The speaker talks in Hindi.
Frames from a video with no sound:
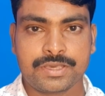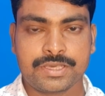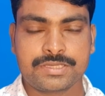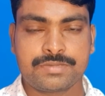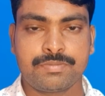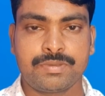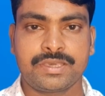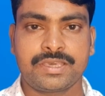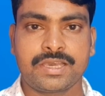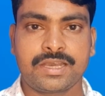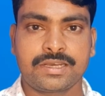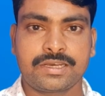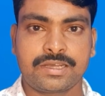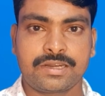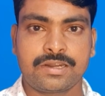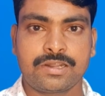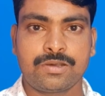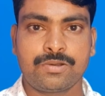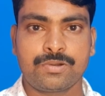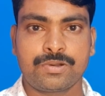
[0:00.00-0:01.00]
इसमें क्या
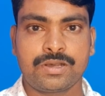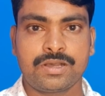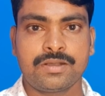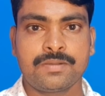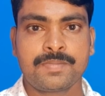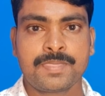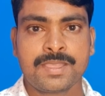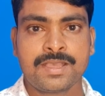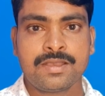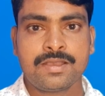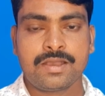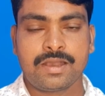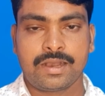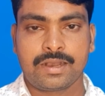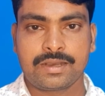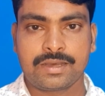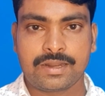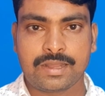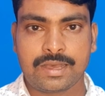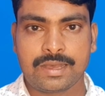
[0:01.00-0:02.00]
करना होगा
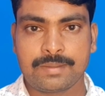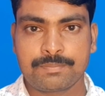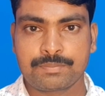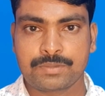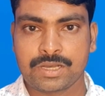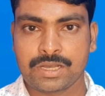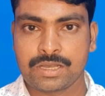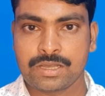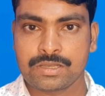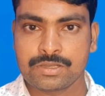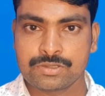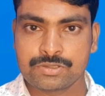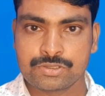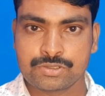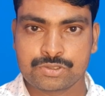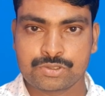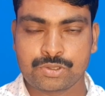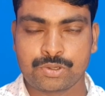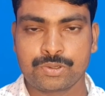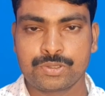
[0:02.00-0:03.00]
अगर आपका
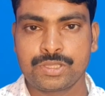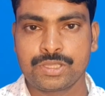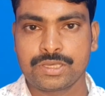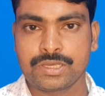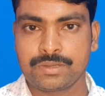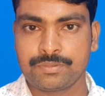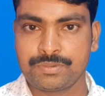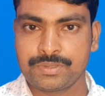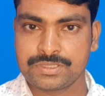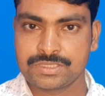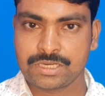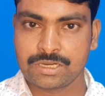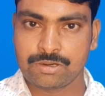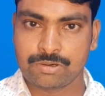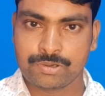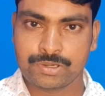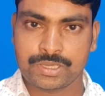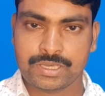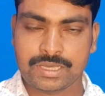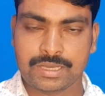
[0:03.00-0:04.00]
सऊदी का वीज़ा
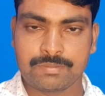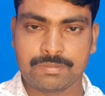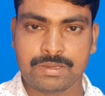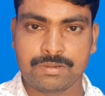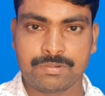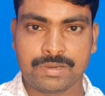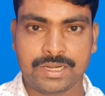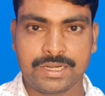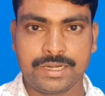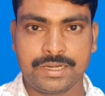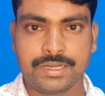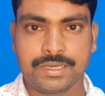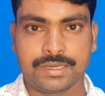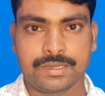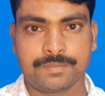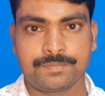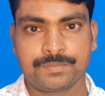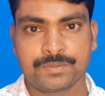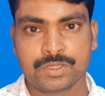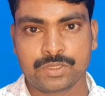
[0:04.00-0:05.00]
और इकामा वैलिड है
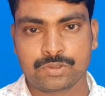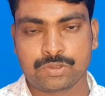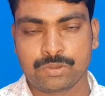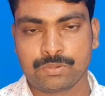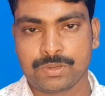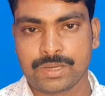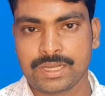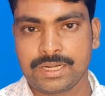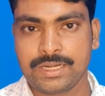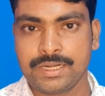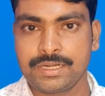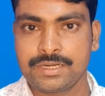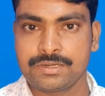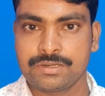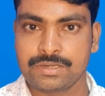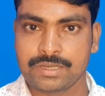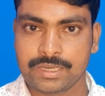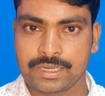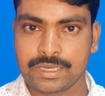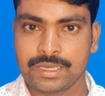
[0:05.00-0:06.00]
तो वैलिड
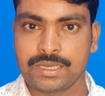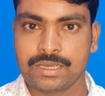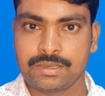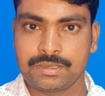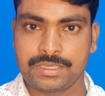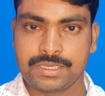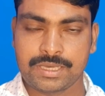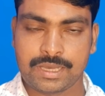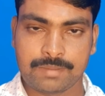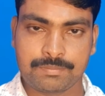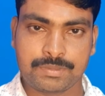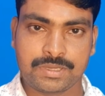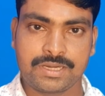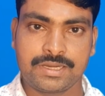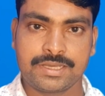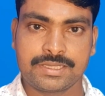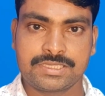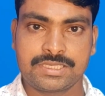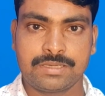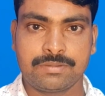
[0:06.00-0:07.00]
है ये आपके
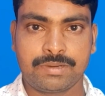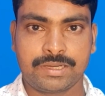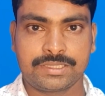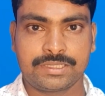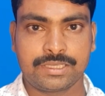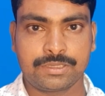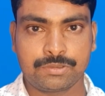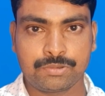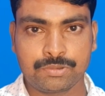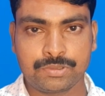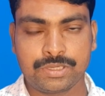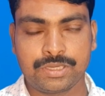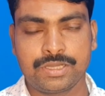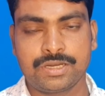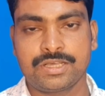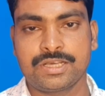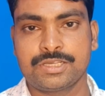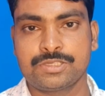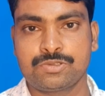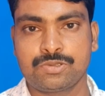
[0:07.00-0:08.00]
लिए अच्छी बात है क्योंकि
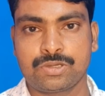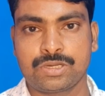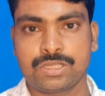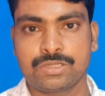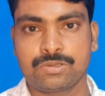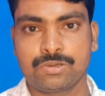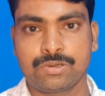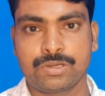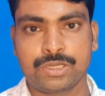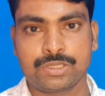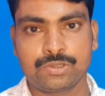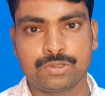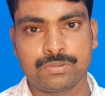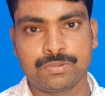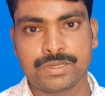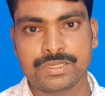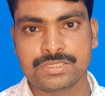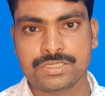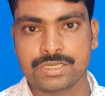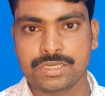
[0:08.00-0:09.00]
इनका ज़रूरत होगा
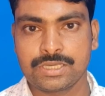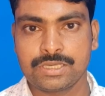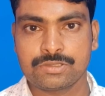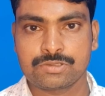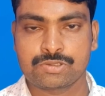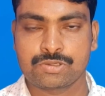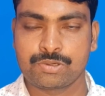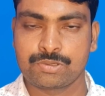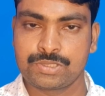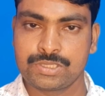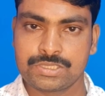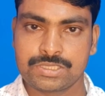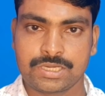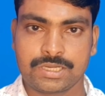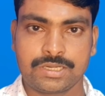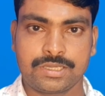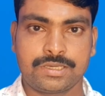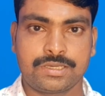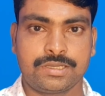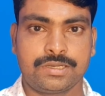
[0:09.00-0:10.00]
दुबई से सऊदी
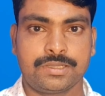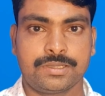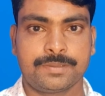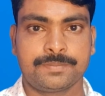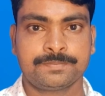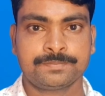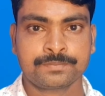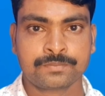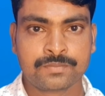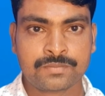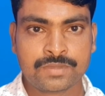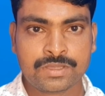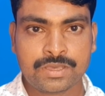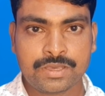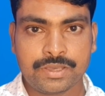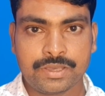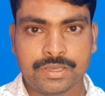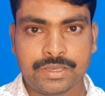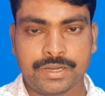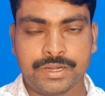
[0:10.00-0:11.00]
जाने के लिए
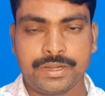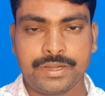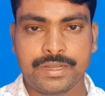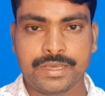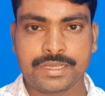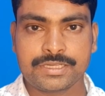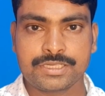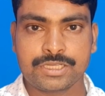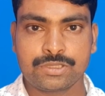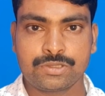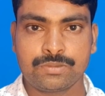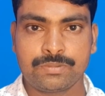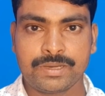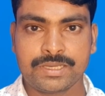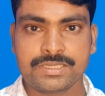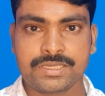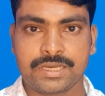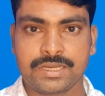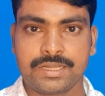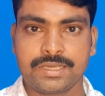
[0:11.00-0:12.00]
इंडिया से
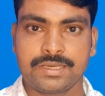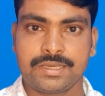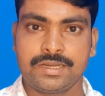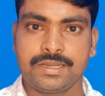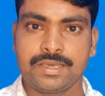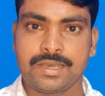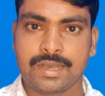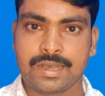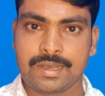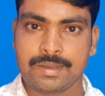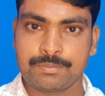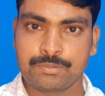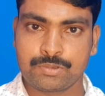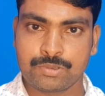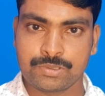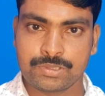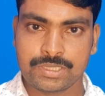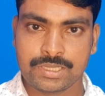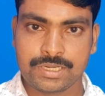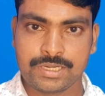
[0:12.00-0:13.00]
दुबई जाने के लिए
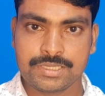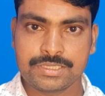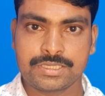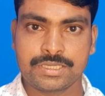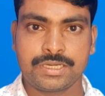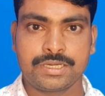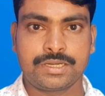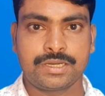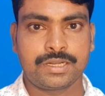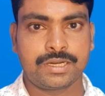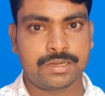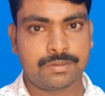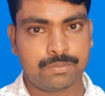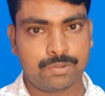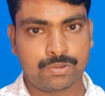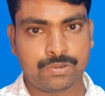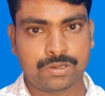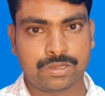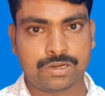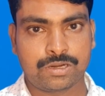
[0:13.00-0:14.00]
आपको दिल्ली से टिकट
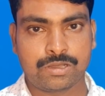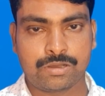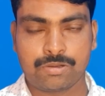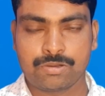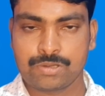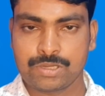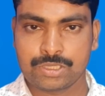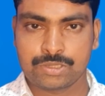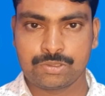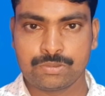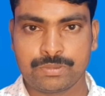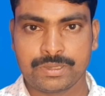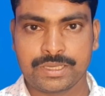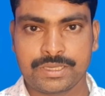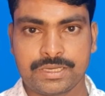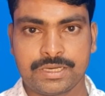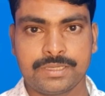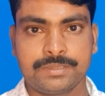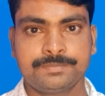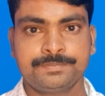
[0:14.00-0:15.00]
बुक करना होगा दुबई
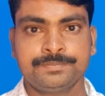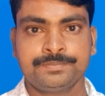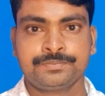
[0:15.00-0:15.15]
का